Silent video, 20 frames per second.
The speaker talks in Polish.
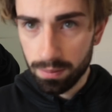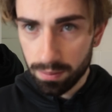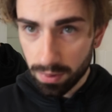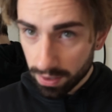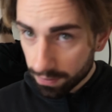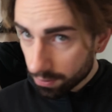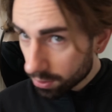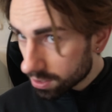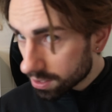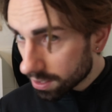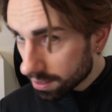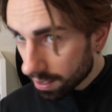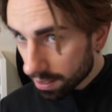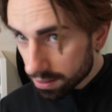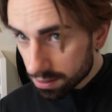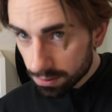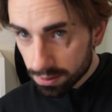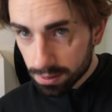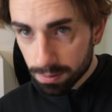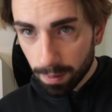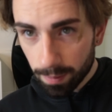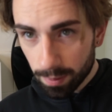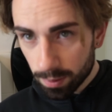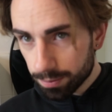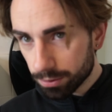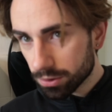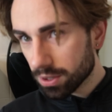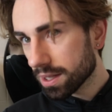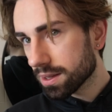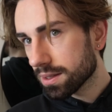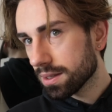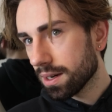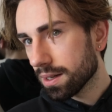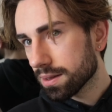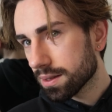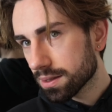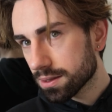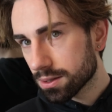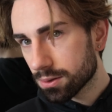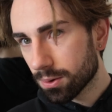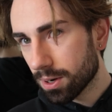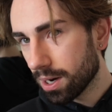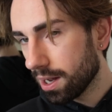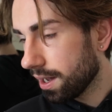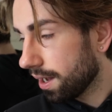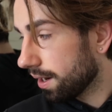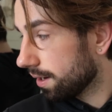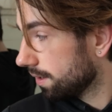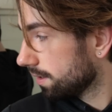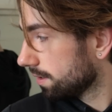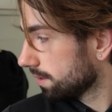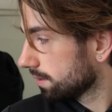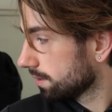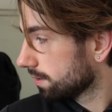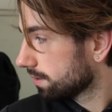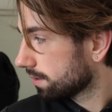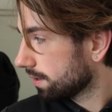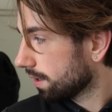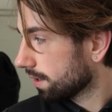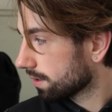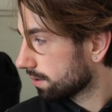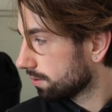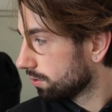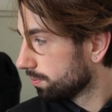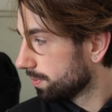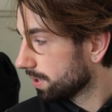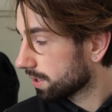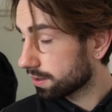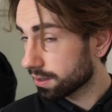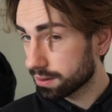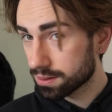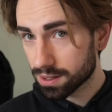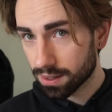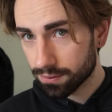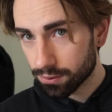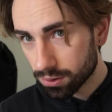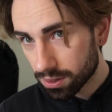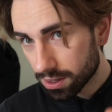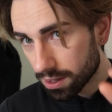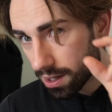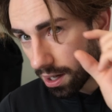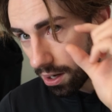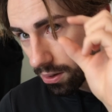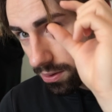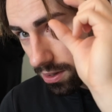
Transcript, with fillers: Moje włosy i tak są słabo podatne na teksturę, ale i tak lubię tego zawodnika.